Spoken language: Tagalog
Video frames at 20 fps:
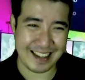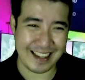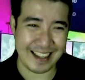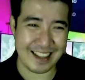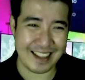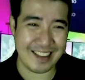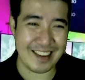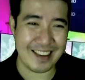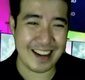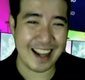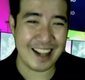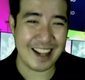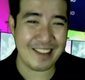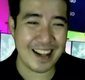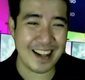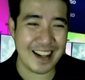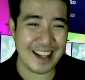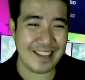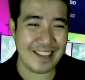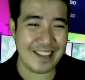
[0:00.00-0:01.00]
Ay, July
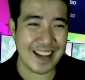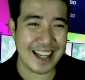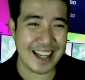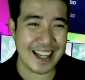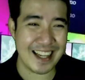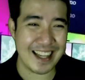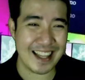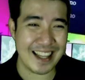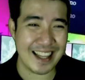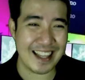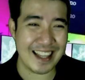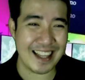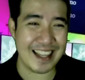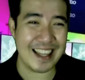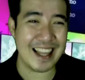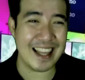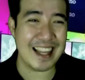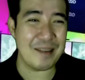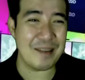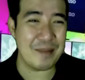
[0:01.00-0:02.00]
2023,
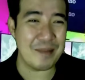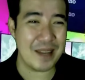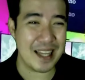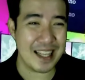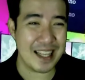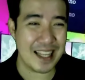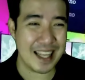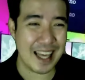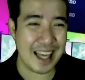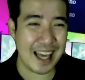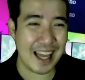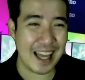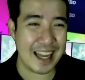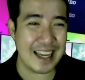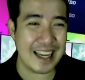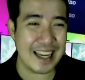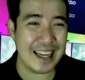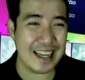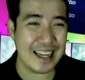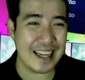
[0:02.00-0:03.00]
siya na ang
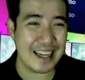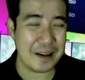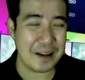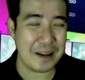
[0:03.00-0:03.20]
binigyan.